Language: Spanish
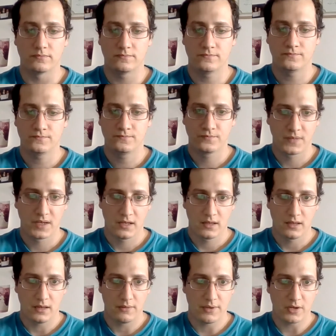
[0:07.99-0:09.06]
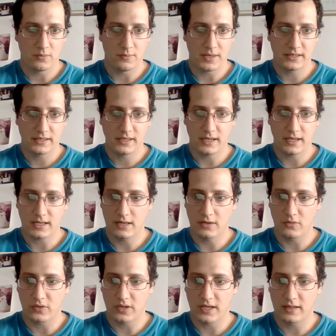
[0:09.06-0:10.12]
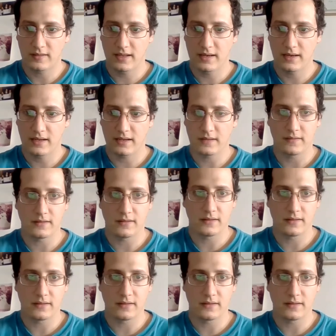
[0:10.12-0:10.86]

Les voy a compartir acá lo que ustedes tienen, que es este